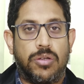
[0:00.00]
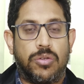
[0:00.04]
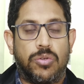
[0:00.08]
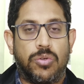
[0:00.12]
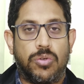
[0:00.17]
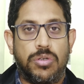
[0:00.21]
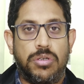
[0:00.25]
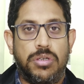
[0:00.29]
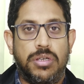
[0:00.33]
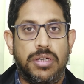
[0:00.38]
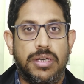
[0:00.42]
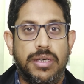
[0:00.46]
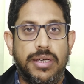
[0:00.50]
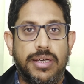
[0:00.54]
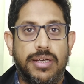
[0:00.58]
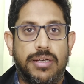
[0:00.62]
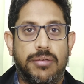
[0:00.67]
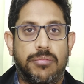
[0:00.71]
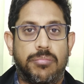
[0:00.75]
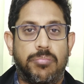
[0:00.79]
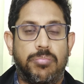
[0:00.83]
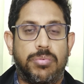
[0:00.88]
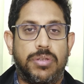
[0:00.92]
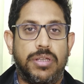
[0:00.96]
तो ये
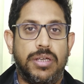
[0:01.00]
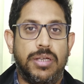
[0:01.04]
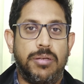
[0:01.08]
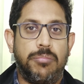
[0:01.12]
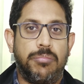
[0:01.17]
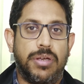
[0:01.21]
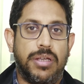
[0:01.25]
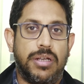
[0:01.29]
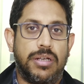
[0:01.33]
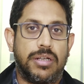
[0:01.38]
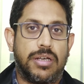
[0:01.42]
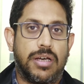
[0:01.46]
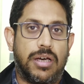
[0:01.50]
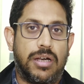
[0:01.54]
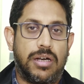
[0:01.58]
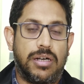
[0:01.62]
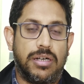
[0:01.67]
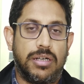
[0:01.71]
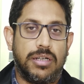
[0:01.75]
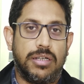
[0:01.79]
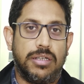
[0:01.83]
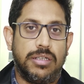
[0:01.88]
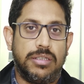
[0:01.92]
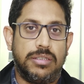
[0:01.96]
तीन मेन
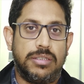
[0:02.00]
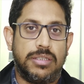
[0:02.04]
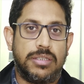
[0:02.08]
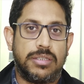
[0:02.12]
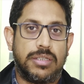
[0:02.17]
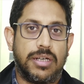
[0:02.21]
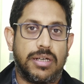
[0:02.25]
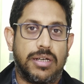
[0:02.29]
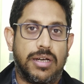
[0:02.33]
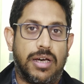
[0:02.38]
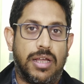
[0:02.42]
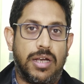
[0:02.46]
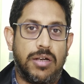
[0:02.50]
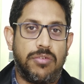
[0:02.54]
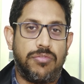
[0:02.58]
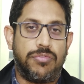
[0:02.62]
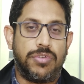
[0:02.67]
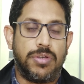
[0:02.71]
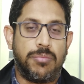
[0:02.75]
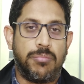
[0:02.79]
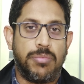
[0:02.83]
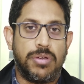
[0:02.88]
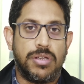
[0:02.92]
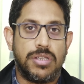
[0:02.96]
कारण हैं जिनके कारण
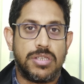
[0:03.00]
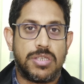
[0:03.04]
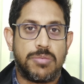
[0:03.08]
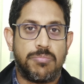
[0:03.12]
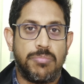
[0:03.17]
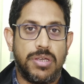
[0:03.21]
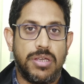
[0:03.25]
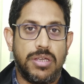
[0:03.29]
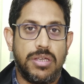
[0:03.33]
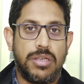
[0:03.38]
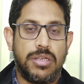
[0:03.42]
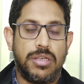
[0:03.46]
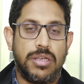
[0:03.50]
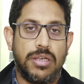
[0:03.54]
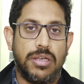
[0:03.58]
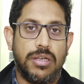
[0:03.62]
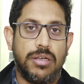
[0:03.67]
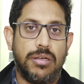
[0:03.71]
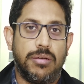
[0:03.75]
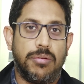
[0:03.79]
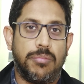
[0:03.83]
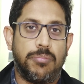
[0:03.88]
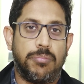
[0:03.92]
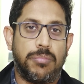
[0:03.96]
फीमेल्स में ये
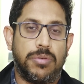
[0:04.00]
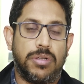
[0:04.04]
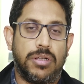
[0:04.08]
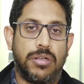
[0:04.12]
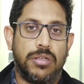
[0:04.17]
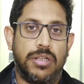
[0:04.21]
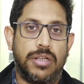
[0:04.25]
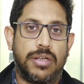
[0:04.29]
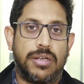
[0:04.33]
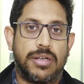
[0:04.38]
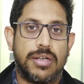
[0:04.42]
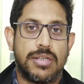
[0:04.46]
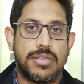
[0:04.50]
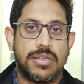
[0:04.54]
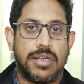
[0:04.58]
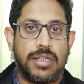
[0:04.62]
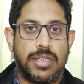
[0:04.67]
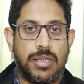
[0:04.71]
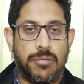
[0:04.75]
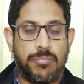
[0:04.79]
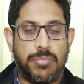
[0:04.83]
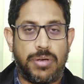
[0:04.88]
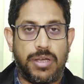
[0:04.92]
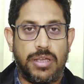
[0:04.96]
दिक्कत
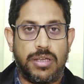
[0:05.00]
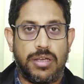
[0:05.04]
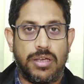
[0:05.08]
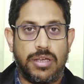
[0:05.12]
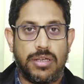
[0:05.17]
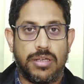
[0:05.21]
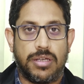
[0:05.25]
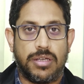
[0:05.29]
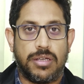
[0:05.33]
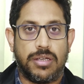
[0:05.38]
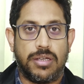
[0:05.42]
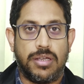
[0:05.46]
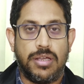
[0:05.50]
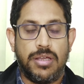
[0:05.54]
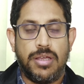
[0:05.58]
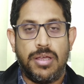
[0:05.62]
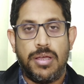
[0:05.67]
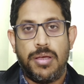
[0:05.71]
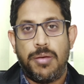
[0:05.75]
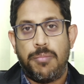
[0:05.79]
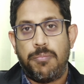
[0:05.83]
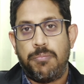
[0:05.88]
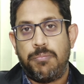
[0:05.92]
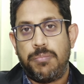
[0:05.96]
ज़्यादा पाई गई है
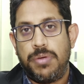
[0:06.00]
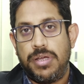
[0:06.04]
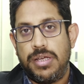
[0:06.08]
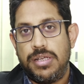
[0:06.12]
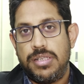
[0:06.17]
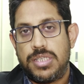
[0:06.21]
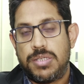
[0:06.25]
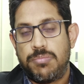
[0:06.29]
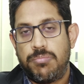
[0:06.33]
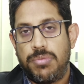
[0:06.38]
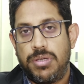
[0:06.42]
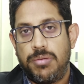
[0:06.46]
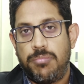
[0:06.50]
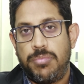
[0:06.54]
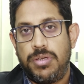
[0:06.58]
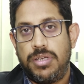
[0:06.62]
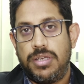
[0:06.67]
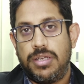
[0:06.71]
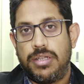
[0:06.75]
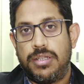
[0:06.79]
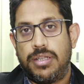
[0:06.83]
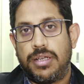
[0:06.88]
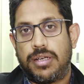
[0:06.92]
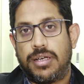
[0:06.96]
मेल्स में भी
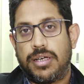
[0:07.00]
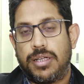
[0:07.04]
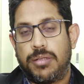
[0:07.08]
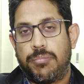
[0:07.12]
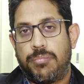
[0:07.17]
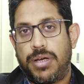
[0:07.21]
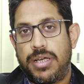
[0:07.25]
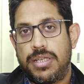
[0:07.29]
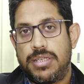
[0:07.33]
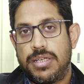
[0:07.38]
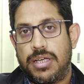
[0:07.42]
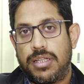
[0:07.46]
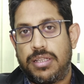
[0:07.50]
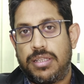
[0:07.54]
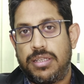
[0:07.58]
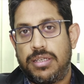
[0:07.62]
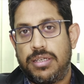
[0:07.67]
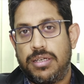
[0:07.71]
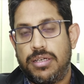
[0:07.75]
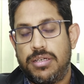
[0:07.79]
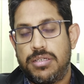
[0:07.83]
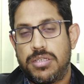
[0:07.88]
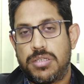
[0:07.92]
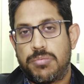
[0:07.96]
ये दिक्कत पाई जाती
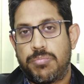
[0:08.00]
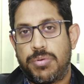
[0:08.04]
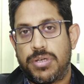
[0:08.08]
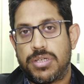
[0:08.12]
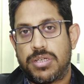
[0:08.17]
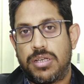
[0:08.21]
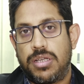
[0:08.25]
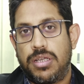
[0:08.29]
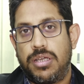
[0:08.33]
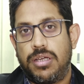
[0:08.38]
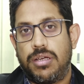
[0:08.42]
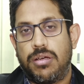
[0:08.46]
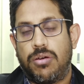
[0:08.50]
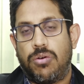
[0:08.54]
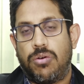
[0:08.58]
है स्पेशली